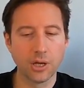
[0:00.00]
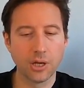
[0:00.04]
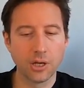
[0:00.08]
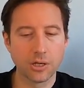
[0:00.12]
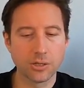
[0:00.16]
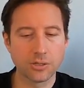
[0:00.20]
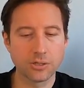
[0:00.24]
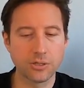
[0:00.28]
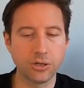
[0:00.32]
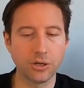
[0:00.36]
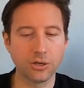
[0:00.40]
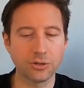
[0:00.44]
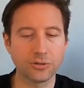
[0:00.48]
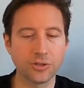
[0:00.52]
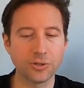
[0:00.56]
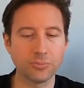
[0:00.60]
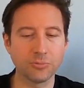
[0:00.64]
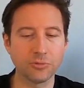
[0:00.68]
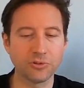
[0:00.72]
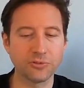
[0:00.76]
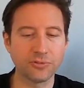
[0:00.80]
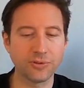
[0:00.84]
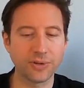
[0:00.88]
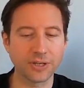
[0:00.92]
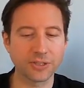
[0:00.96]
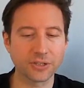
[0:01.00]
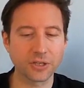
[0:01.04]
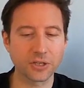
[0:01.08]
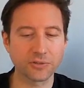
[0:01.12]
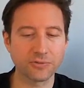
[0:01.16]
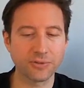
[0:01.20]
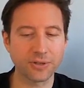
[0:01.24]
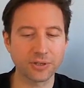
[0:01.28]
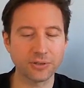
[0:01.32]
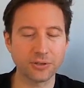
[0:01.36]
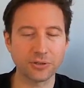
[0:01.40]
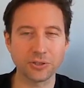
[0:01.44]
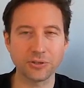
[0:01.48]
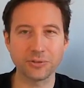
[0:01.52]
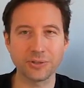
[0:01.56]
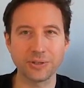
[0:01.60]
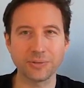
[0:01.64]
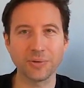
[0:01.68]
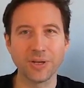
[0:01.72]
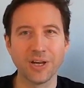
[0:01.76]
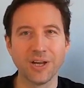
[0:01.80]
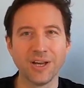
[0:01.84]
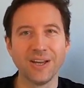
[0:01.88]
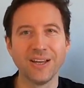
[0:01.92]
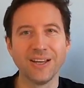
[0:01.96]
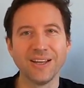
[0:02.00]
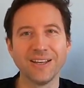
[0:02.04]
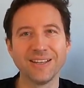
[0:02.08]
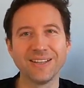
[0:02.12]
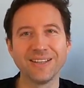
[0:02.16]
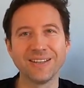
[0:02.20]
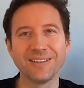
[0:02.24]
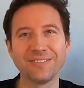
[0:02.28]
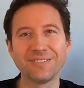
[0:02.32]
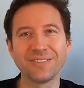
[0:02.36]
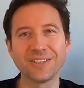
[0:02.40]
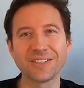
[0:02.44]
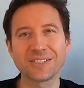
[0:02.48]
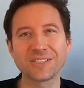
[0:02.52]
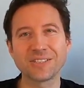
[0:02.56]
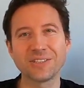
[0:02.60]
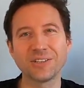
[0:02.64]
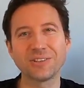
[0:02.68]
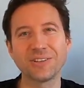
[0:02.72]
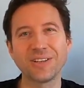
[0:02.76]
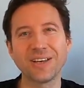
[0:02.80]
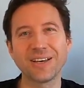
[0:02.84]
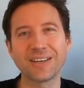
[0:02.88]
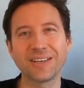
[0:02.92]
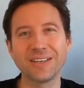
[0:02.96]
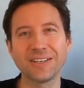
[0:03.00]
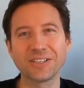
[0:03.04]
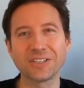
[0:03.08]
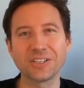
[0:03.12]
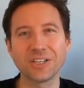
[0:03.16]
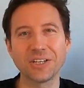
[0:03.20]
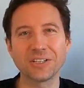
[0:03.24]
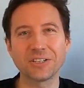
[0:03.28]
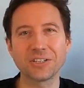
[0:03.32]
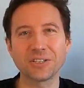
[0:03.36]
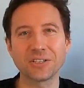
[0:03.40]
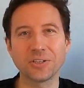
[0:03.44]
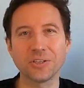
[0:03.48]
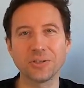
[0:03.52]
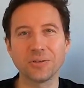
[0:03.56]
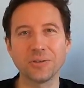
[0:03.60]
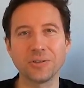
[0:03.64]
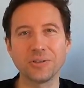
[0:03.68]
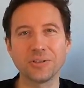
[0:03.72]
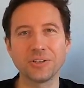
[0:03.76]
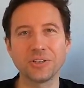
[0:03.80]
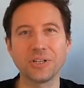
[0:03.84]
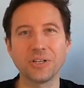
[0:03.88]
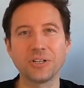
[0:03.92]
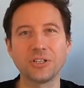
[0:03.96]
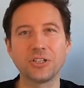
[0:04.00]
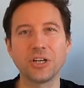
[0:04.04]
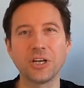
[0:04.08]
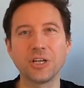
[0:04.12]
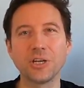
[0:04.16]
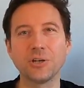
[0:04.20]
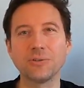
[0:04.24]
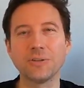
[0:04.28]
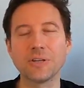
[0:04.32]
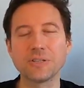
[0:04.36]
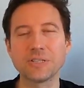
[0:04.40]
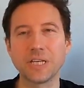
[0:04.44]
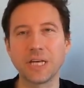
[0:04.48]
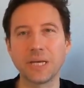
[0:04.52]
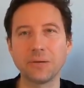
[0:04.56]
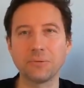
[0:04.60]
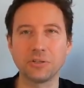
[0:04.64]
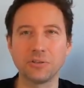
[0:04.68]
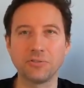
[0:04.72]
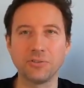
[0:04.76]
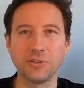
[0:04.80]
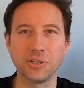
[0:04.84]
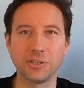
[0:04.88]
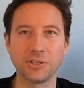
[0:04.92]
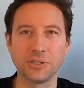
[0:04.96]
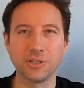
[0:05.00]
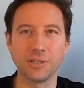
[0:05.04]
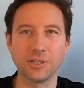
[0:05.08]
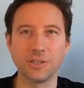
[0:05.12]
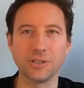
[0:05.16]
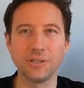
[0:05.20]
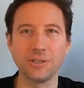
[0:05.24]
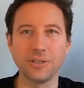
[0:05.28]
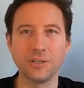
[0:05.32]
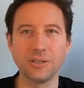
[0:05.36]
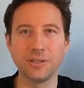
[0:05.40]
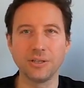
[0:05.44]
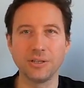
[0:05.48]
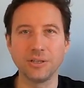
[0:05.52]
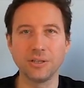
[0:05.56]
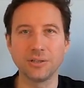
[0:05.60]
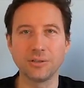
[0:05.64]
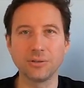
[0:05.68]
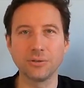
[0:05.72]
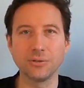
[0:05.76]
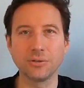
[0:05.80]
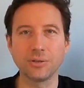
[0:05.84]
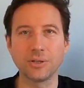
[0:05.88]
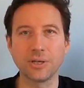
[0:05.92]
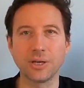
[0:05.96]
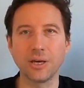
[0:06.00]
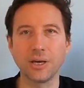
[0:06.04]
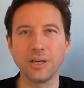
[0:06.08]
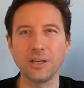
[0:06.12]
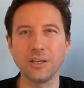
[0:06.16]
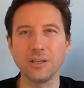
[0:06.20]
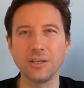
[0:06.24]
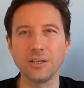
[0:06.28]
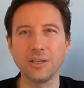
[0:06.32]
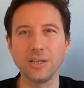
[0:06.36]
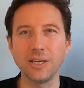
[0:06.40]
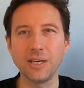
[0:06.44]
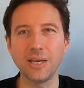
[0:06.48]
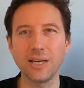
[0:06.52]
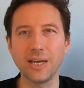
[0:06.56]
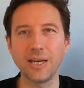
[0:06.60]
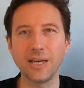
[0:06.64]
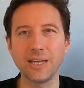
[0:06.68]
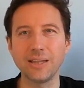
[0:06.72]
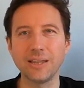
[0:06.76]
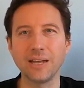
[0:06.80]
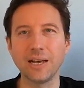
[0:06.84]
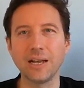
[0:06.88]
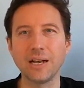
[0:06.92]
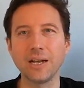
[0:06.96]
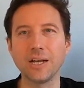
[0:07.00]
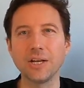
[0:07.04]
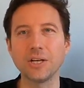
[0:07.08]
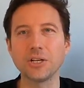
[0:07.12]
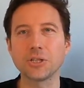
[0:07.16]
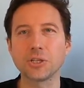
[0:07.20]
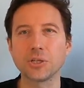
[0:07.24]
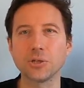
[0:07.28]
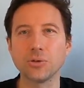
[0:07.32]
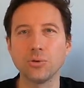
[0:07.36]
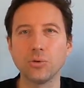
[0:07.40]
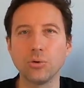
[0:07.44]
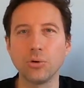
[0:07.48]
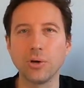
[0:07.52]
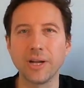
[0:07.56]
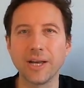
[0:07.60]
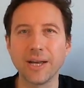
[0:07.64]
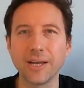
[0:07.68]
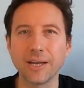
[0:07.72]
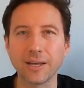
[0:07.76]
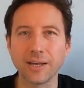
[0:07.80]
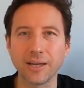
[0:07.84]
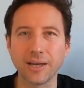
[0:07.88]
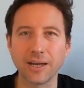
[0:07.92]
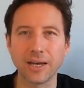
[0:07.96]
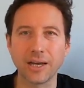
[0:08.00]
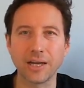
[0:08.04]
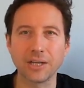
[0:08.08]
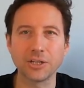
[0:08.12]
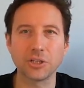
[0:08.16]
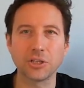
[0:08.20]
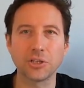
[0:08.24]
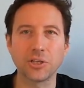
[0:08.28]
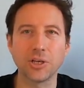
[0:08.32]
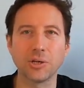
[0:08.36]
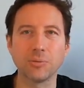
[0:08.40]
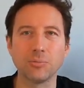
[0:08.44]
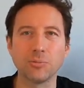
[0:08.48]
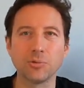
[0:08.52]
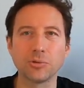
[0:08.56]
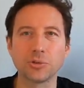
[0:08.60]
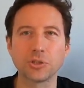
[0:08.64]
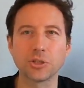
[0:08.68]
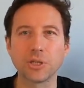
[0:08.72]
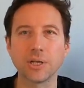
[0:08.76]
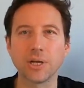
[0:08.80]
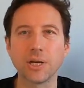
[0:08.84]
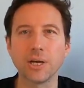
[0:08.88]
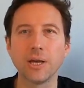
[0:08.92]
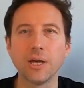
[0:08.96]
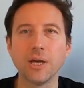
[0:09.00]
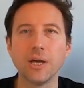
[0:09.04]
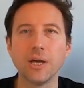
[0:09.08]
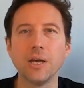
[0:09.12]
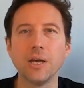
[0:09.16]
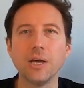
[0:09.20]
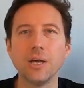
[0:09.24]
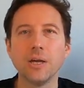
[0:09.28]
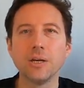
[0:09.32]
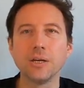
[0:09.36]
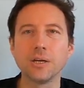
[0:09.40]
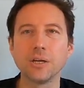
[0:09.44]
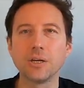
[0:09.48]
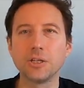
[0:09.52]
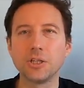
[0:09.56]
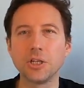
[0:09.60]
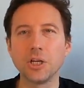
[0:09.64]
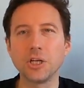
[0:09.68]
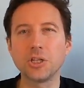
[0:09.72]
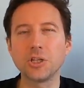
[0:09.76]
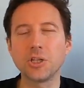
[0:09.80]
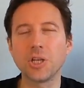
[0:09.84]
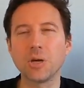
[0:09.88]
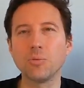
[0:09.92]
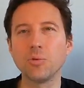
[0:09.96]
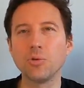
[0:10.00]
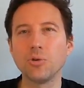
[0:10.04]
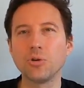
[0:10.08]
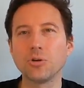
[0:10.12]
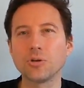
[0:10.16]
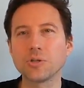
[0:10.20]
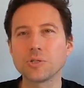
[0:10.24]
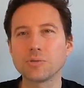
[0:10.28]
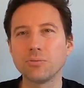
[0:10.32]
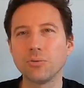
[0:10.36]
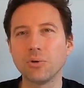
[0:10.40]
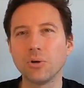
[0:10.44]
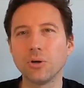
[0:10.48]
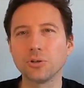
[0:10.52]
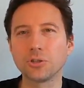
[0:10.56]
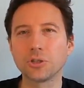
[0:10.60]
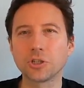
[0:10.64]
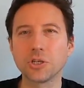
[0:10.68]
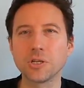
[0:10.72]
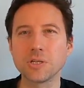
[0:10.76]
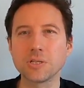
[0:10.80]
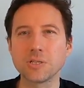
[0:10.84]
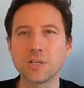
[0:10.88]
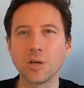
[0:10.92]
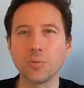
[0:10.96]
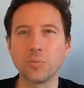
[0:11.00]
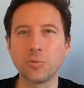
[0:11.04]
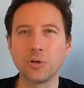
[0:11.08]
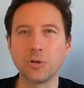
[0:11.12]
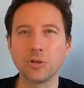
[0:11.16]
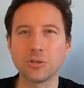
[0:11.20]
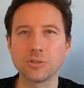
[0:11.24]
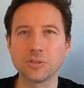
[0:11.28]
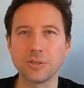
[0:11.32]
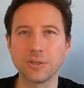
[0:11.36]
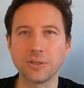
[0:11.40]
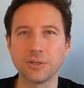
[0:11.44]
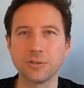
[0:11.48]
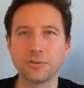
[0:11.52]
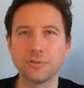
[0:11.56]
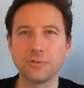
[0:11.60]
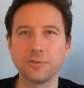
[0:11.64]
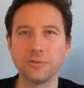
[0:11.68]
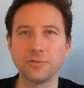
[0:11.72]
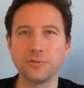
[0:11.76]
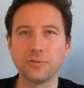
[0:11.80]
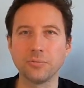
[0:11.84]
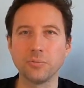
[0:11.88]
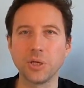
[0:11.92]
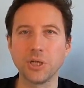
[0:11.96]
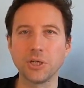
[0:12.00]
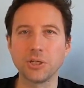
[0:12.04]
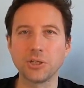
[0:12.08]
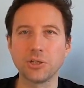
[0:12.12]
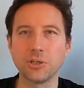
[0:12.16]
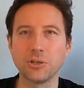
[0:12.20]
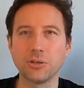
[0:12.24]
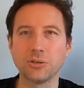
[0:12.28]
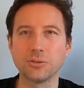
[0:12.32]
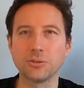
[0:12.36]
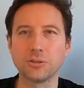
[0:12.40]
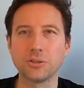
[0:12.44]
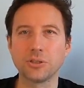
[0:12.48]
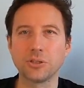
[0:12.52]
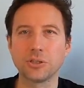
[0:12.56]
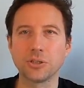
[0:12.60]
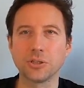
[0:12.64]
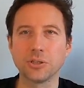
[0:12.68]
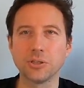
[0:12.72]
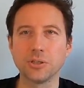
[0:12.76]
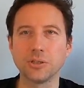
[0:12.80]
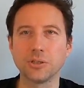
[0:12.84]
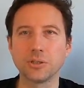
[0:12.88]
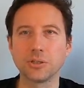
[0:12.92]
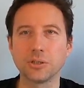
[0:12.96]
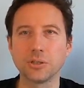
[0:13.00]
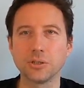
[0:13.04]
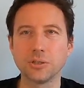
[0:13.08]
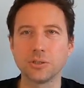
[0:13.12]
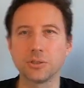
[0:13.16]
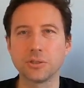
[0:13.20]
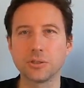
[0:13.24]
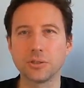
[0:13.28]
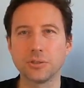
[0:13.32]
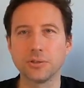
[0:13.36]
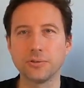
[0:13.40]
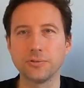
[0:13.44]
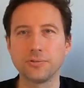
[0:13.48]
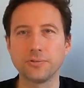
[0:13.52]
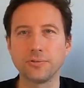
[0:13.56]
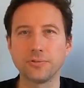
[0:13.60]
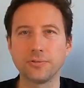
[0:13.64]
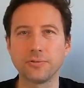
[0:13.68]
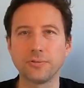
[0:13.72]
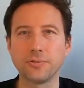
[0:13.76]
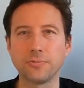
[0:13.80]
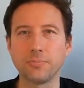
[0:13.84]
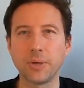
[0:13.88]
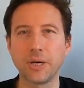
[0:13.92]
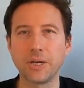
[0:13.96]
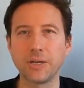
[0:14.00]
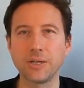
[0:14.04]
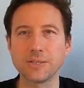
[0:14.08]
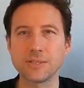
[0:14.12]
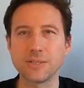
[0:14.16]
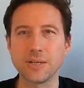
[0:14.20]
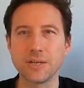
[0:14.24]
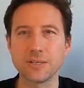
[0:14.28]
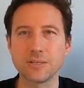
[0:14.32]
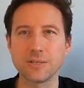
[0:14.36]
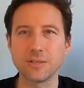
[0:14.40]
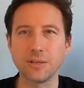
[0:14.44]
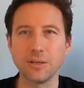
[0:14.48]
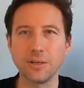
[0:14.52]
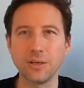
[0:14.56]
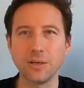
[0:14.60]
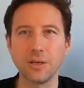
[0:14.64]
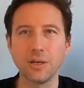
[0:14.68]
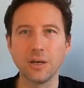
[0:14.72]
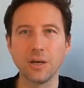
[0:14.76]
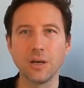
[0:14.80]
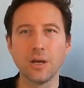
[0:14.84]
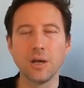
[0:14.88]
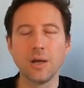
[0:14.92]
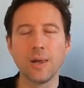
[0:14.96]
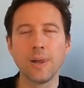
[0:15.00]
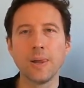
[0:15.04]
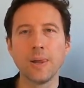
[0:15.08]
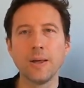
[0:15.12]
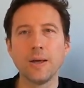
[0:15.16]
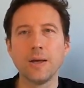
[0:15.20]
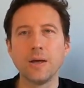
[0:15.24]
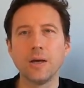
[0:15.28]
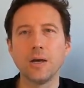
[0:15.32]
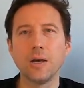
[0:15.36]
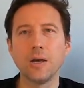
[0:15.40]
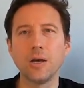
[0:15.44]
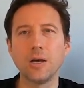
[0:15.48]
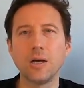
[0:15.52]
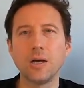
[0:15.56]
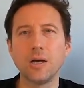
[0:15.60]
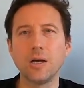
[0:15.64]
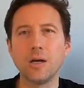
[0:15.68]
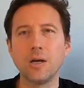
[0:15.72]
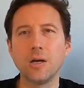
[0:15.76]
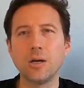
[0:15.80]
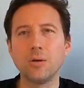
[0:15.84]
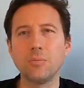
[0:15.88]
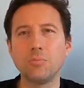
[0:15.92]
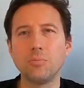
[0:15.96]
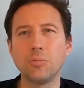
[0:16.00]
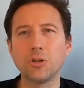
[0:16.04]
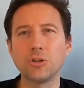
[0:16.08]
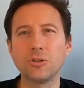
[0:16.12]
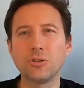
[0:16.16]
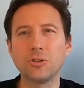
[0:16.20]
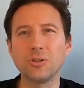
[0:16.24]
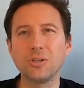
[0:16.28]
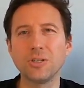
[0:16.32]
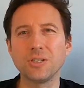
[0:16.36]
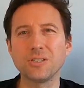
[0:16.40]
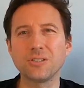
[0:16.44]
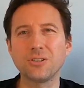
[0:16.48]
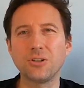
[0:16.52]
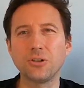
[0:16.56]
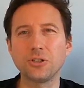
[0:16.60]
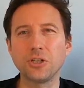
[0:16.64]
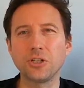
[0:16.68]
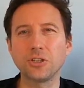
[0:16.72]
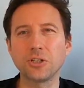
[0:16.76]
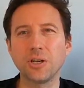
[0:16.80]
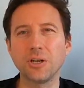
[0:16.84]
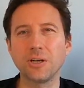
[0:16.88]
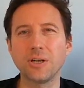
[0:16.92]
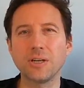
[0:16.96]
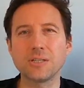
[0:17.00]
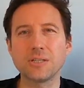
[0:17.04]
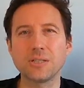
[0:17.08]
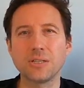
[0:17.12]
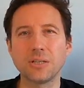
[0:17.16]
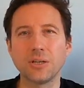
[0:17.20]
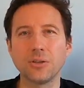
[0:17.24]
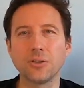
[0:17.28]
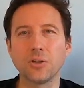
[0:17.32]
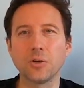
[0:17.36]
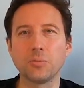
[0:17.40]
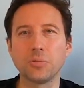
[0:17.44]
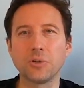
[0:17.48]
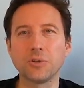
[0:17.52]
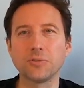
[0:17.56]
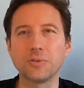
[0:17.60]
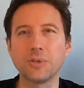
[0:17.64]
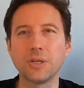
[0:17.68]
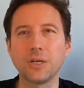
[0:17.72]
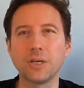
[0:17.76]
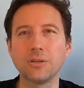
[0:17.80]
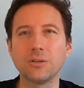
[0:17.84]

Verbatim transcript: Co o tym uważasz? Warto się tym... E, wiesz co, takie rzeczy się dzieją na całym świecie i tutaj nie należy ulegać temu, że gdzieś tam urosło o 300% w miesiąc czy, czy, czy w parę sesji, E, bo to jest troszeczkę kasyno, prawda?